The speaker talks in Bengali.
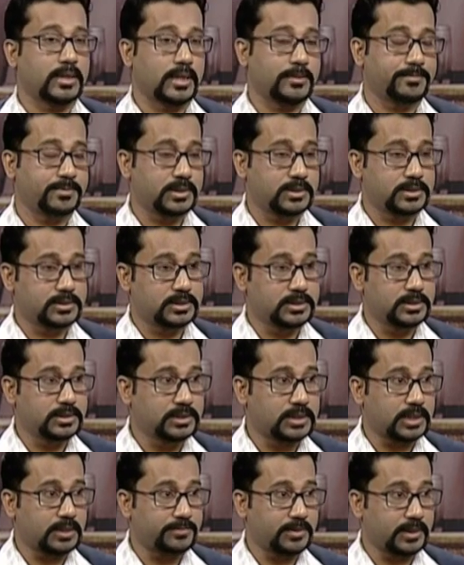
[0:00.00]
আপনার স্কিন
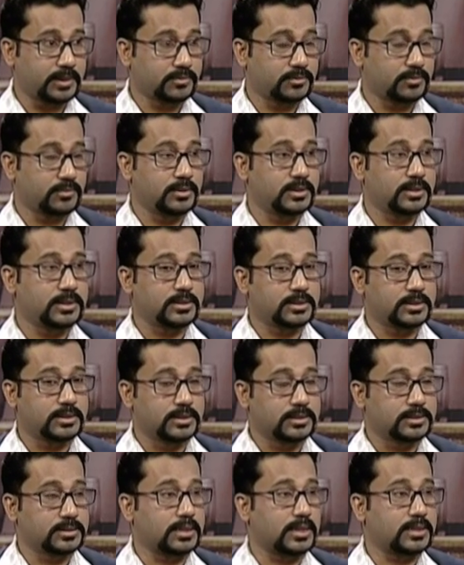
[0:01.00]
টাইপ এক ধরনের
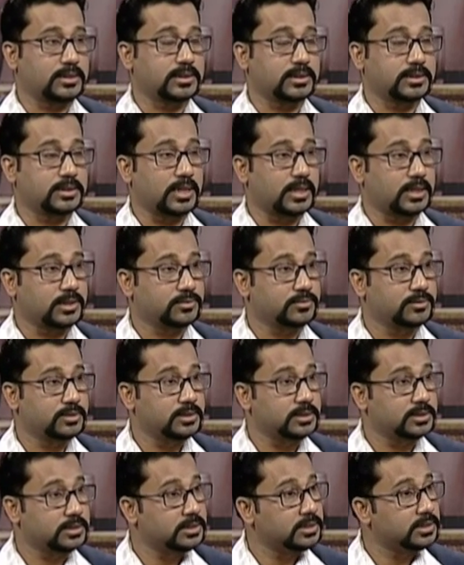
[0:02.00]
তার সাথে
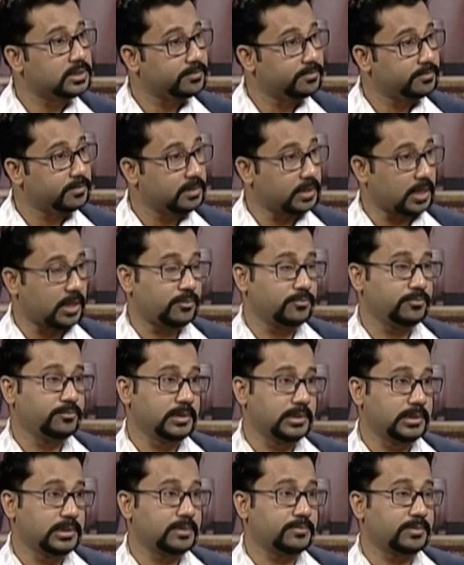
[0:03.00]
আরেকজনের স্কিন টাইপ নাও
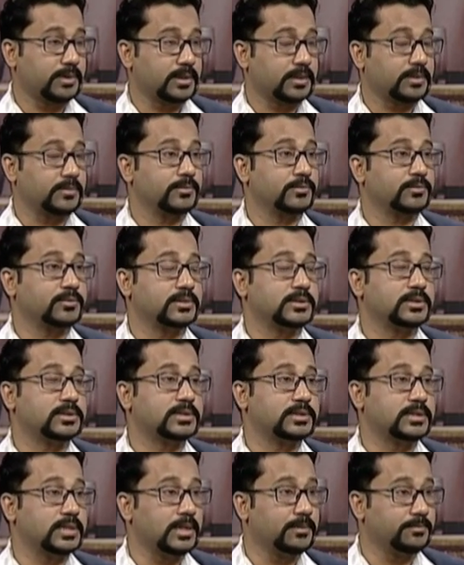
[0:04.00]
মিলতে পারে একেবারে যে
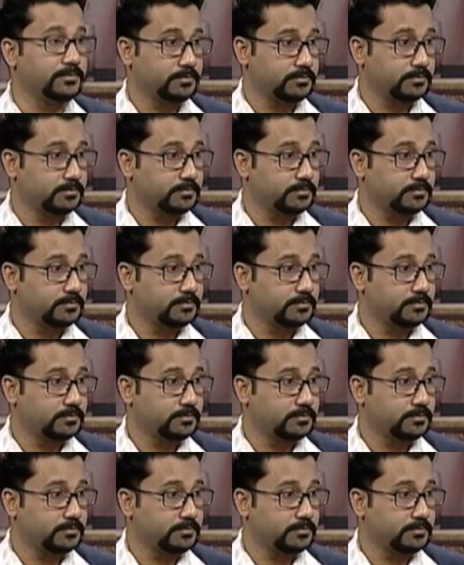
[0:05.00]
পাশের বাড়ির